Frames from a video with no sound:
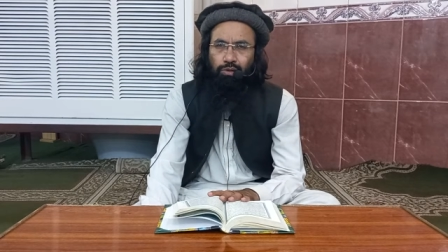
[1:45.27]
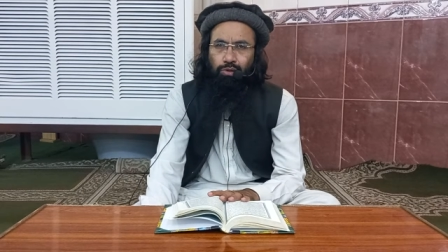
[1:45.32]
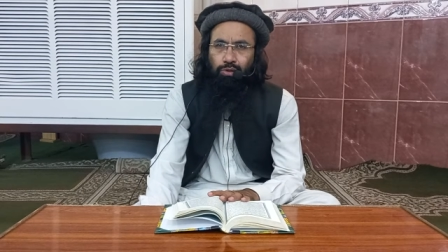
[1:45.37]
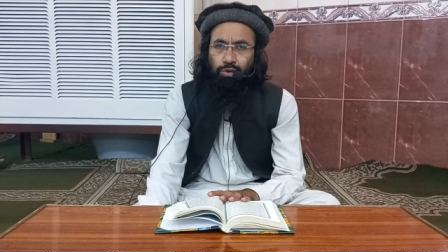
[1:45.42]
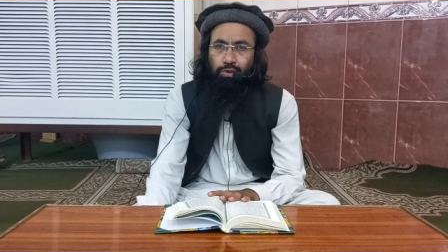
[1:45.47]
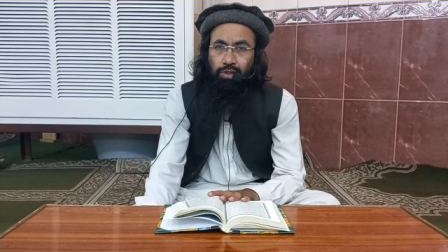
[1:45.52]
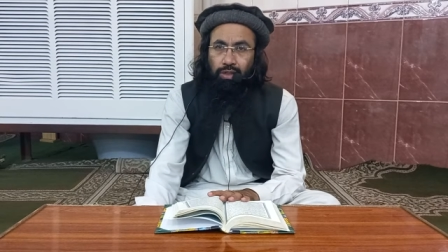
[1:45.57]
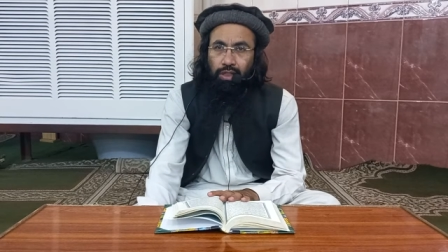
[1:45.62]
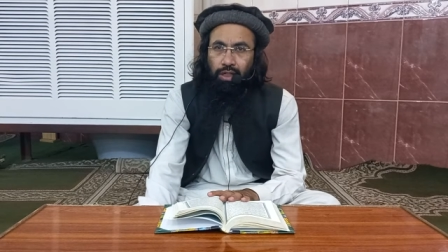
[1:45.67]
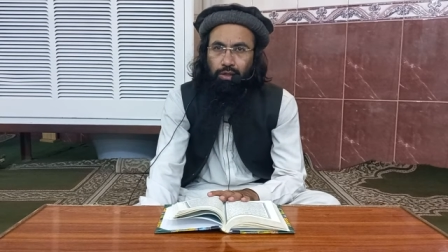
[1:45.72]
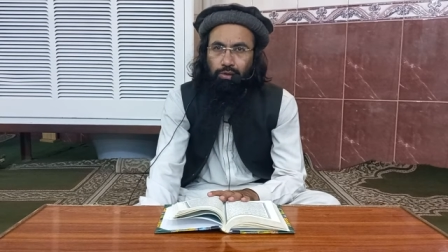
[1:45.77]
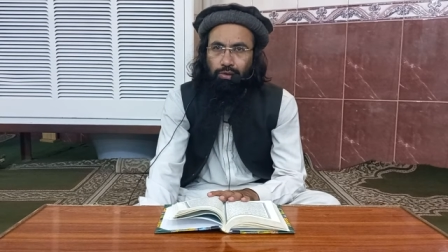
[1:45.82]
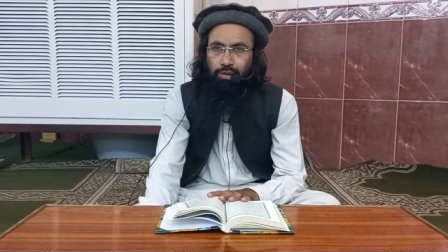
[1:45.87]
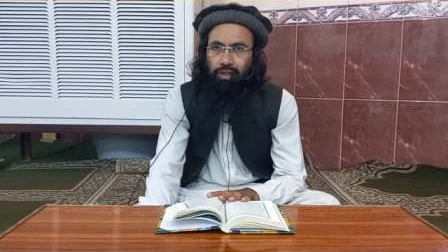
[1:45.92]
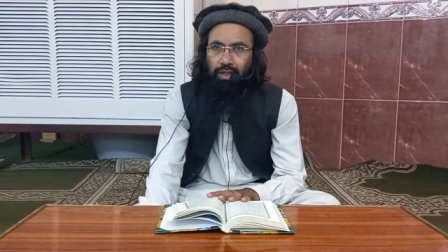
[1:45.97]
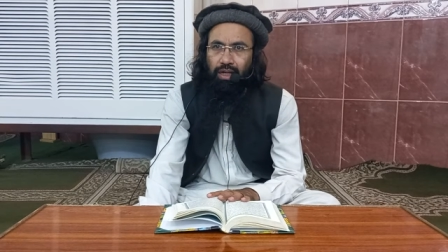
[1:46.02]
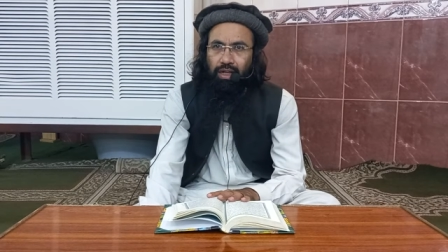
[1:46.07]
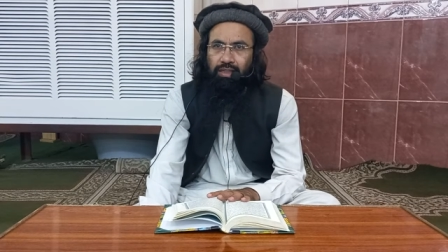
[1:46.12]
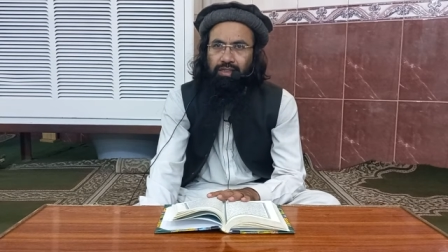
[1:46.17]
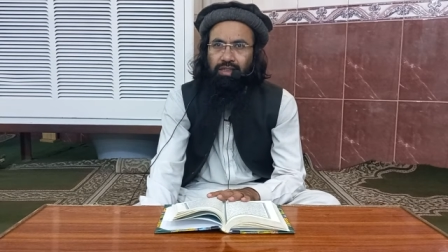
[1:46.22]
कोई ना
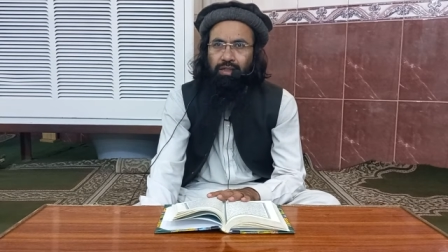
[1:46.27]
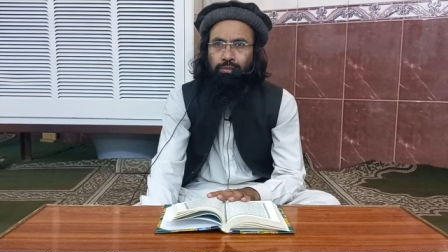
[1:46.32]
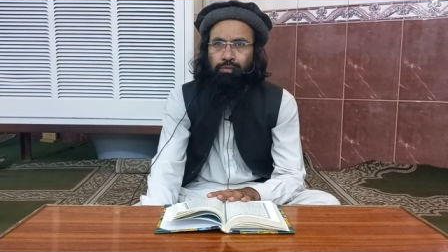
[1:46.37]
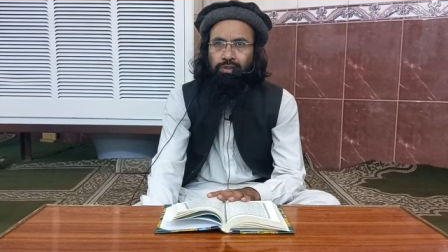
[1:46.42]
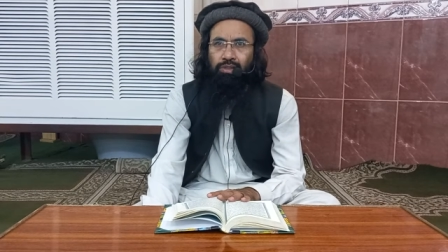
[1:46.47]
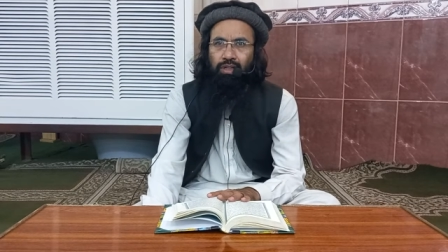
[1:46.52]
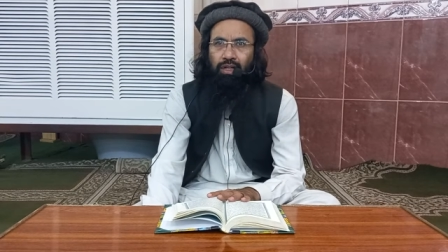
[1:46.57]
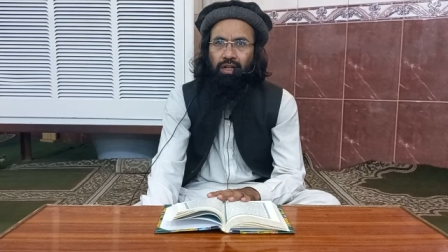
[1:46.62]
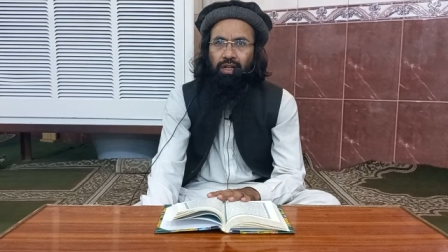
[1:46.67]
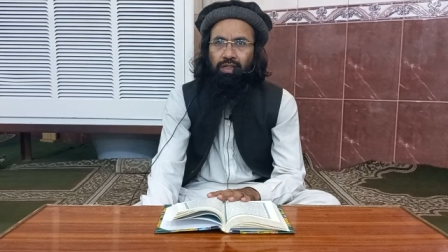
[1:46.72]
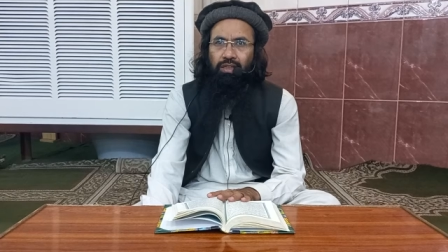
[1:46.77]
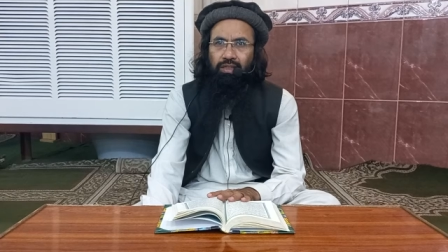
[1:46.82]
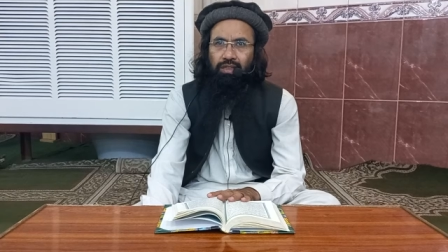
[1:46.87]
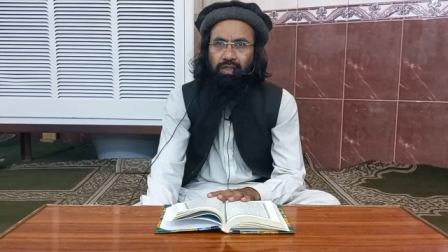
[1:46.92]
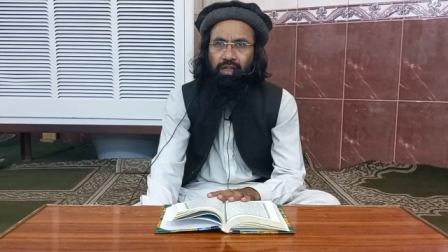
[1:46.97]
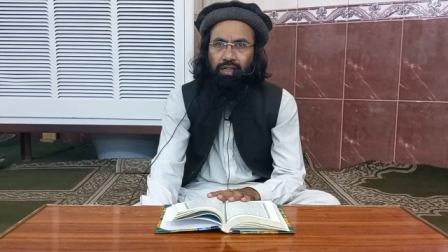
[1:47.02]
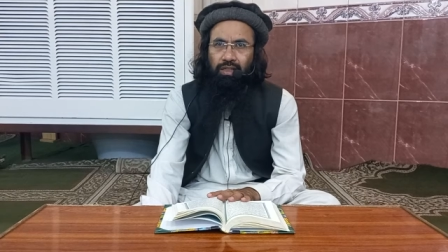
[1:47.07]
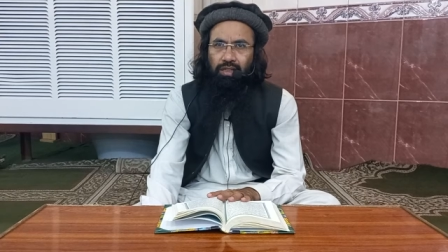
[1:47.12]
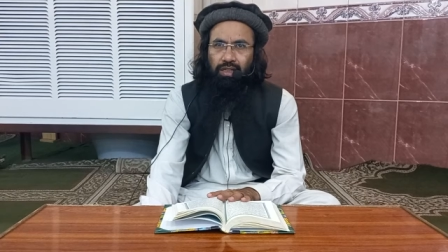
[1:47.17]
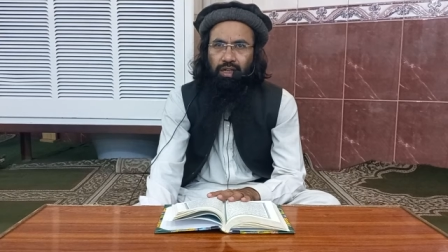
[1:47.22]
कोई ऐसा मुसलत
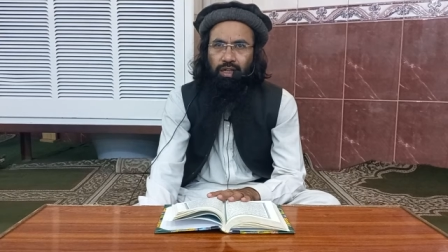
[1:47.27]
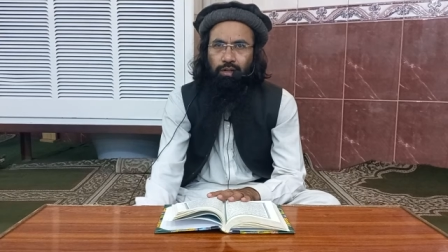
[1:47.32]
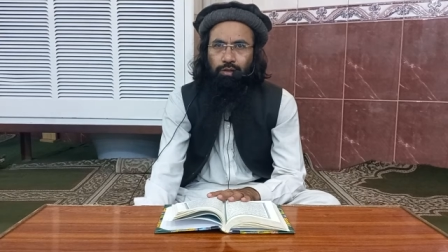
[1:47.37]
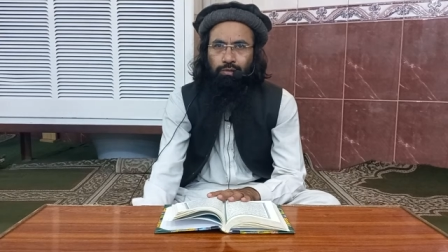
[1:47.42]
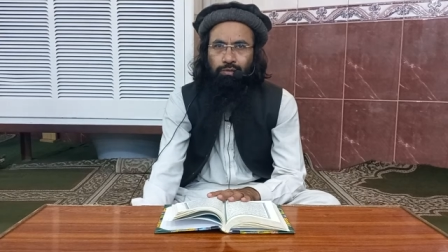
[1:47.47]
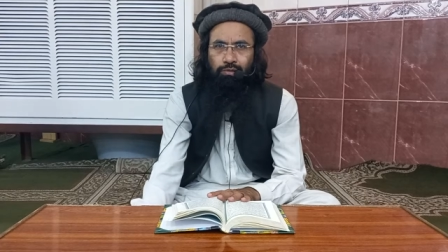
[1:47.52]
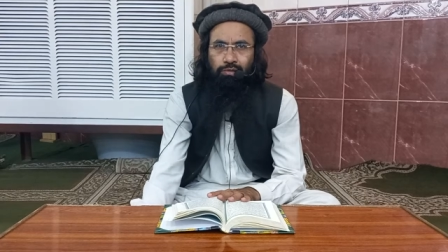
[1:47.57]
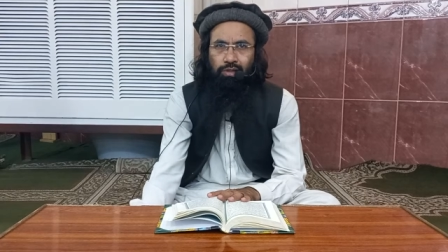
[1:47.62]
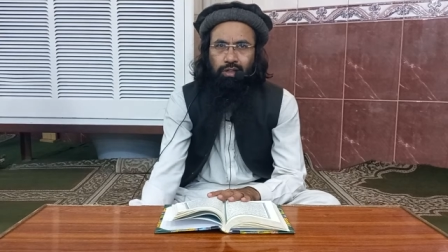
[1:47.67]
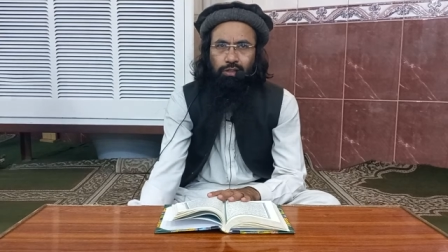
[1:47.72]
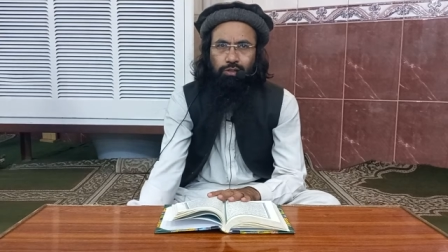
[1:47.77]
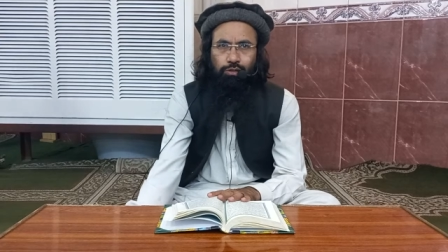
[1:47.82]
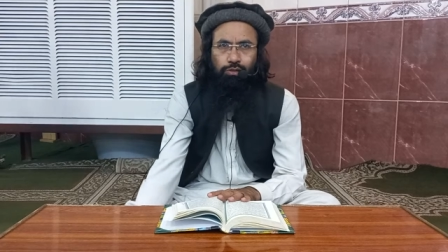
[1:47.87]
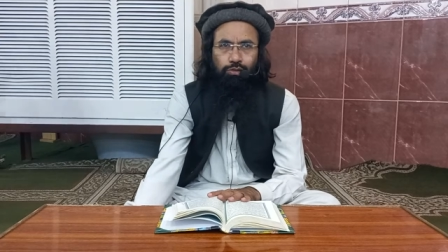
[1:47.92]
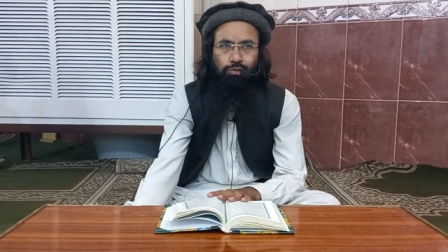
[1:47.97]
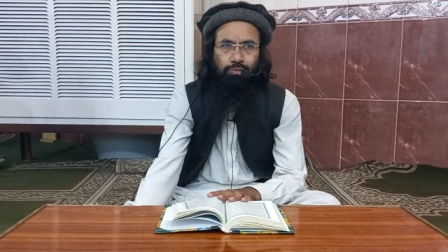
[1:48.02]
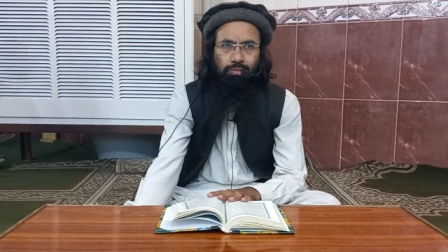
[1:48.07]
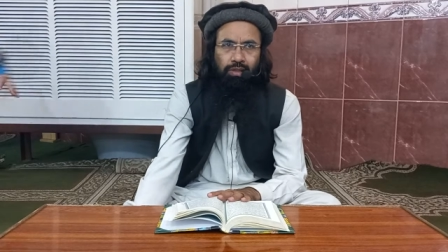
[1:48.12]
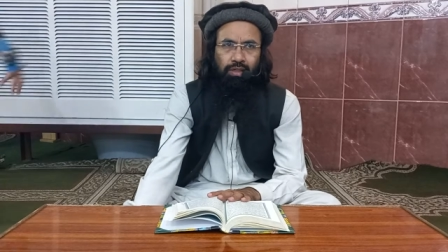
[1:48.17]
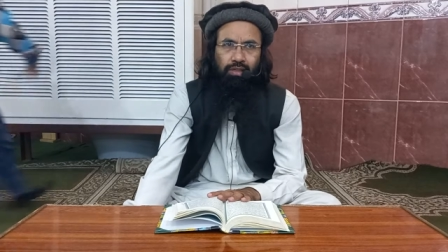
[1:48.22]
करता रहूँगा जो
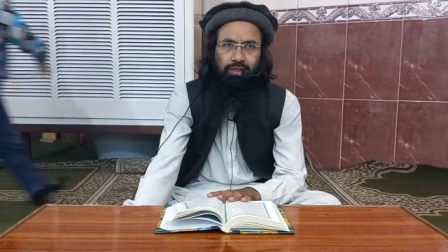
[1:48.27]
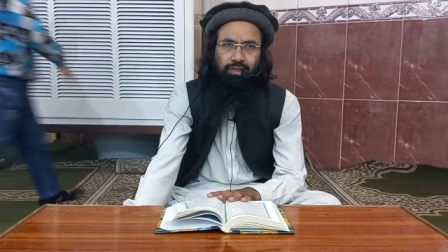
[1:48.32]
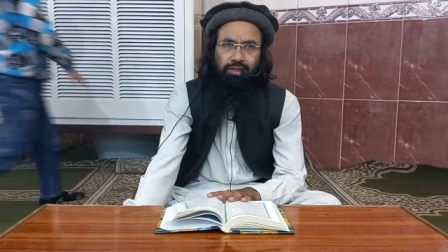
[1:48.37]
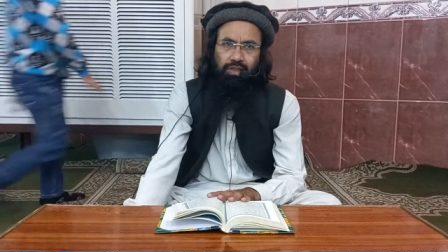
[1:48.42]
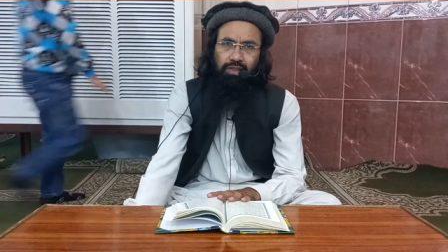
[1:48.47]
तुम्हें